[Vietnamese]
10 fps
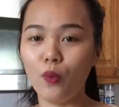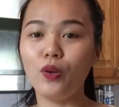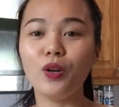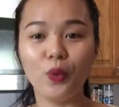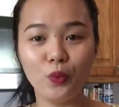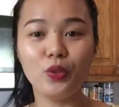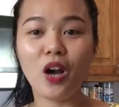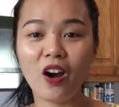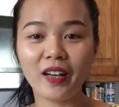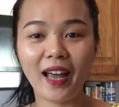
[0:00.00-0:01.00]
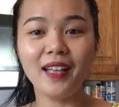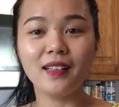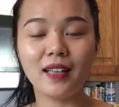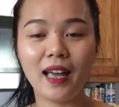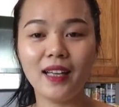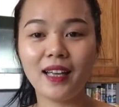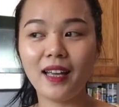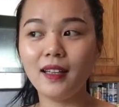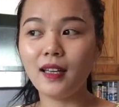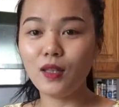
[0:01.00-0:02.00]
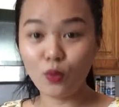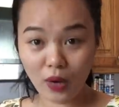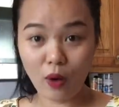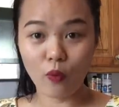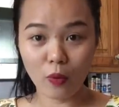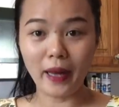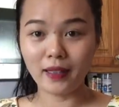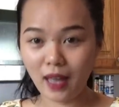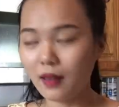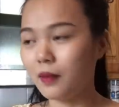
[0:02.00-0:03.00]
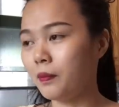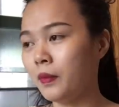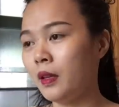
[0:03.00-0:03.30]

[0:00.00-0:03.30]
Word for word: nó đủ cho cái nhu cầu của bản thân.